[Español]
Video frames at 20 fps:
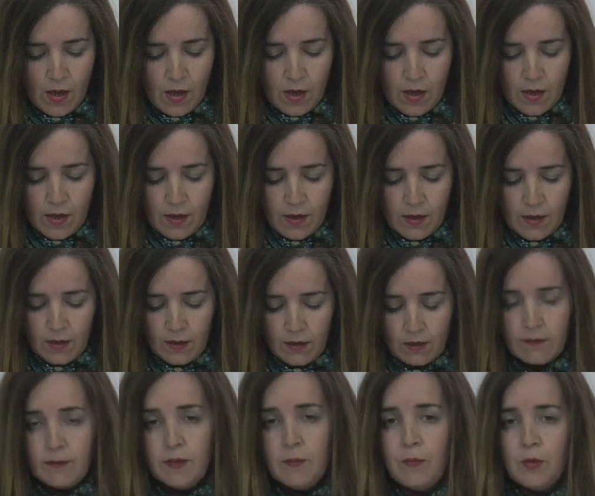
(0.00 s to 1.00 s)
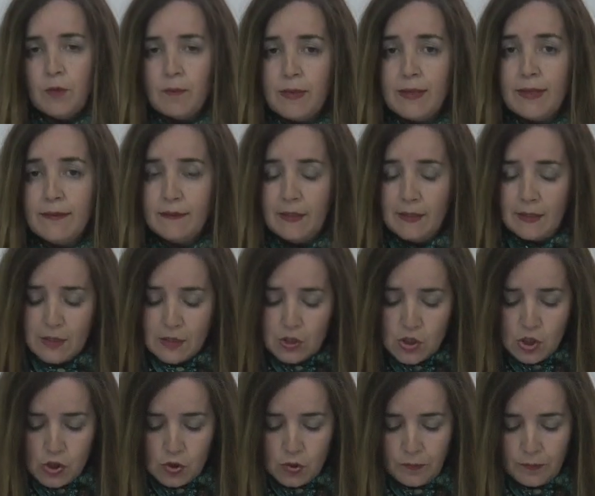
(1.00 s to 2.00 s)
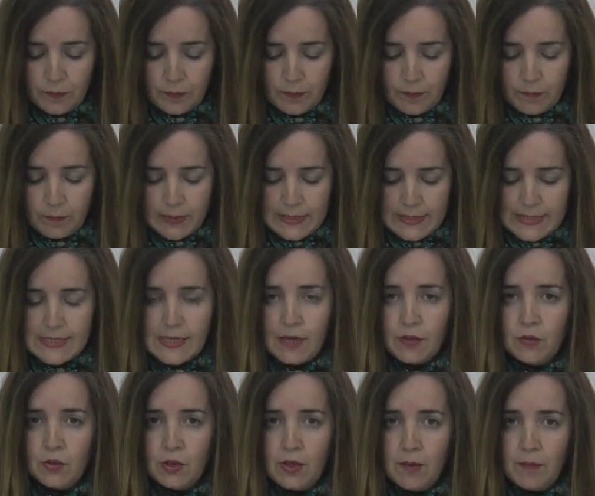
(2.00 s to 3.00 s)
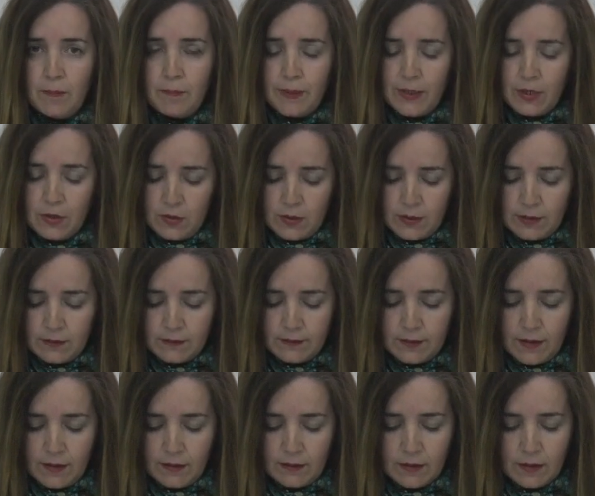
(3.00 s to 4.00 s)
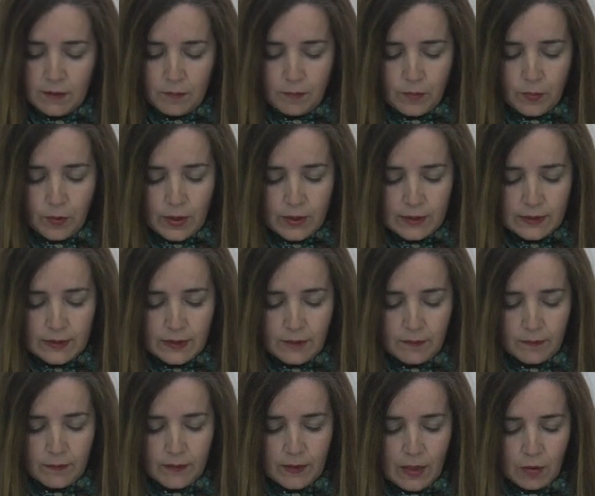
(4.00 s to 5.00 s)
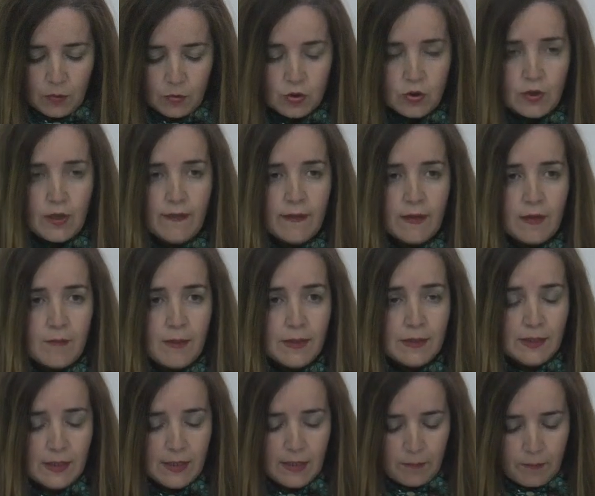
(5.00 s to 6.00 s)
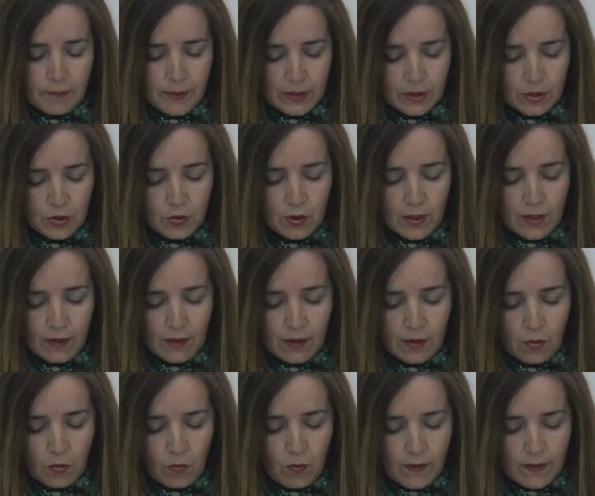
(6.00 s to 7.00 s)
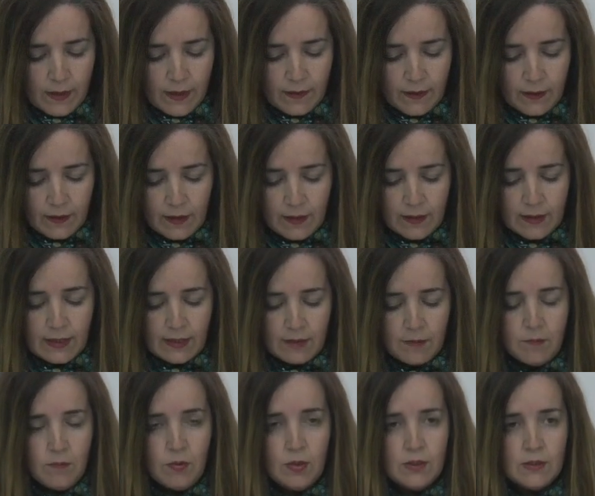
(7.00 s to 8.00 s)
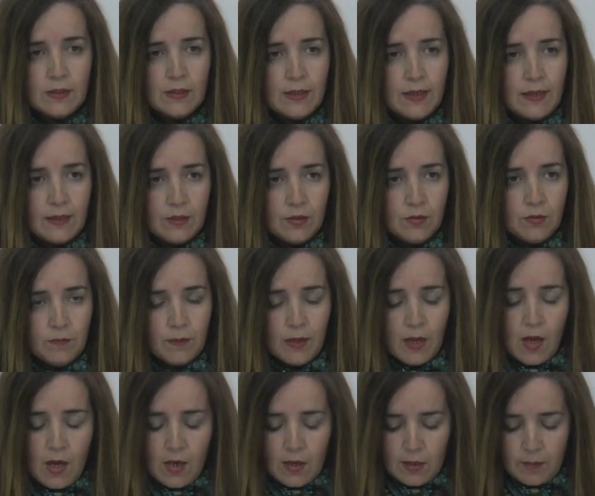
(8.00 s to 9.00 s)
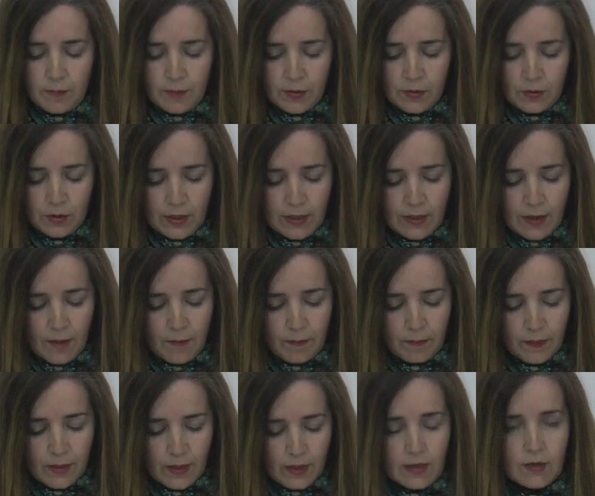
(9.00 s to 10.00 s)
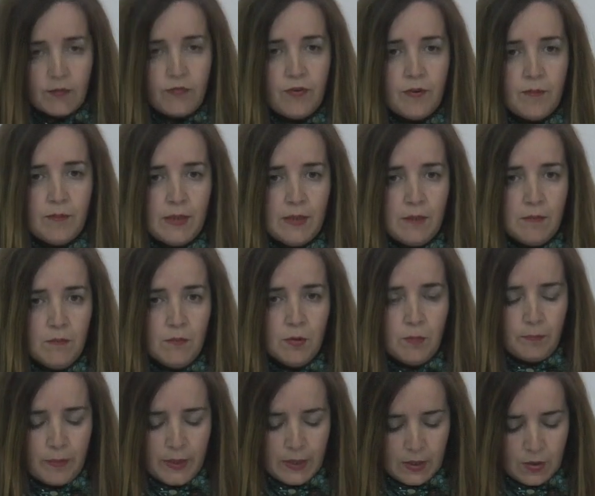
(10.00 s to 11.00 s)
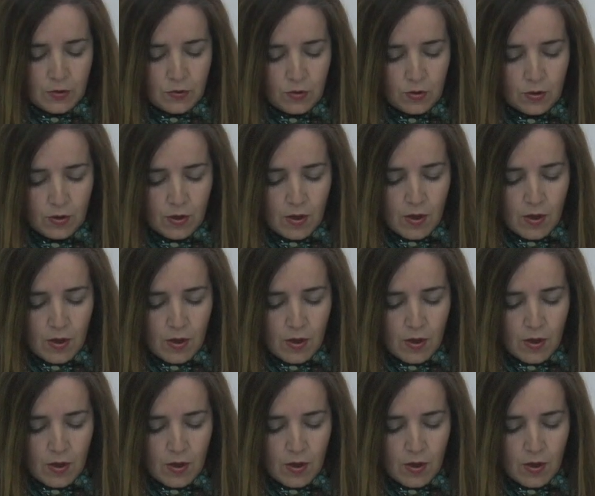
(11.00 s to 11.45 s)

eh, diplomada en Derecho, pensadora, periodista, poeta y autora dramática española encuadrada en el realismo literario y pionera en el feminismo español.